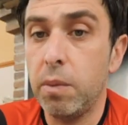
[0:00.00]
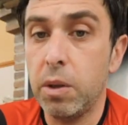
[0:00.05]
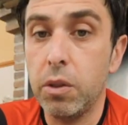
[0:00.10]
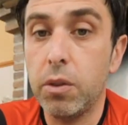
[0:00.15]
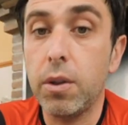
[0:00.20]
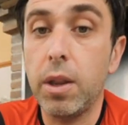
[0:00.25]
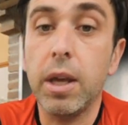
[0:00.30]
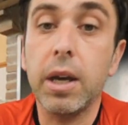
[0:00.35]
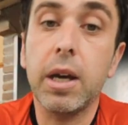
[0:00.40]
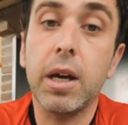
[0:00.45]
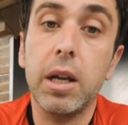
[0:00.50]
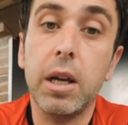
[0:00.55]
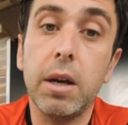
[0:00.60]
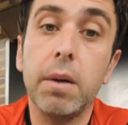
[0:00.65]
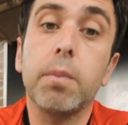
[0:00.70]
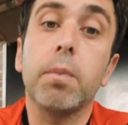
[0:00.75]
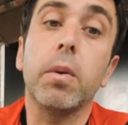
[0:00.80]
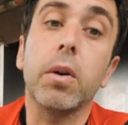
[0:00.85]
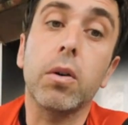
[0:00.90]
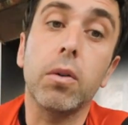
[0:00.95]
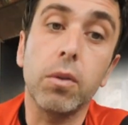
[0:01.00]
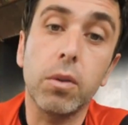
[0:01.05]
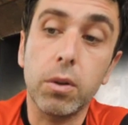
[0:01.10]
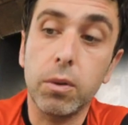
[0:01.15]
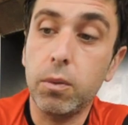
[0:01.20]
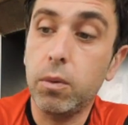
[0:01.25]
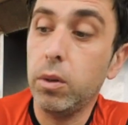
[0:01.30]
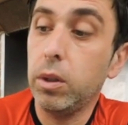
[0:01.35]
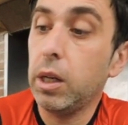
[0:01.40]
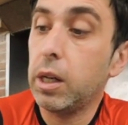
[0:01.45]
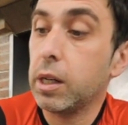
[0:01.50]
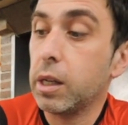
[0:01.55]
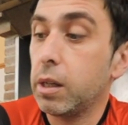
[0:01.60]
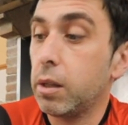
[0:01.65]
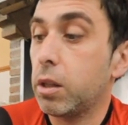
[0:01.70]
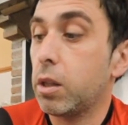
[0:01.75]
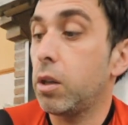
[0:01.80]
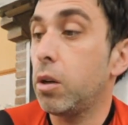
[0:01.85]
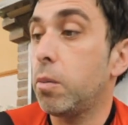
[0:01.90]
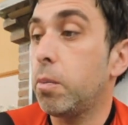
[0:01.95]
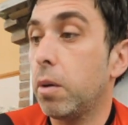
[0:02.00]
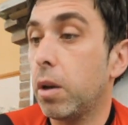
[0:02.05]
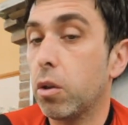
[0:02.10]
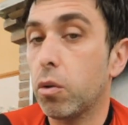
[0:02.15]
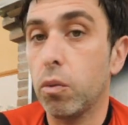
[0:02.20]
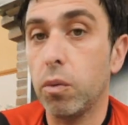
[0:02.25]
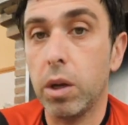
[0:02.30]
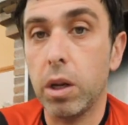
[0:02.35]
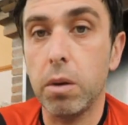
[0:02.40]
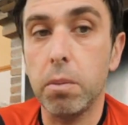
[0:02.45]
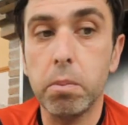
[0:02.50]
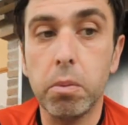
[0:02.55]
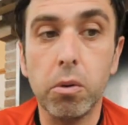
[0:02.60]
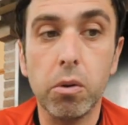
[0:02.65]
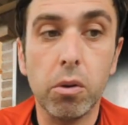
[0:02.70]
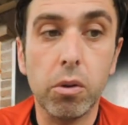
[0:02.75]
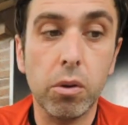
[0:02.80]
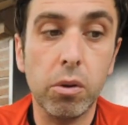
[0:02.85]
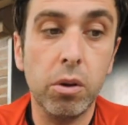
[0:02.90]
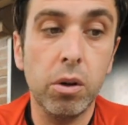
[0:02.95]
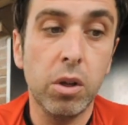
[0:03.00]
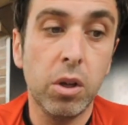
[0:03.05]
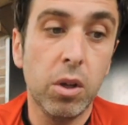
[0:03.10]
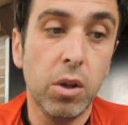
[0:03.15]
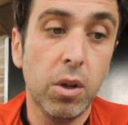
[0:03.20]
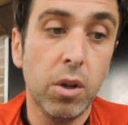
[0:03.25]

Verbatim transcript: viento de cara pues contribuye a que se nos pueda subir el pulso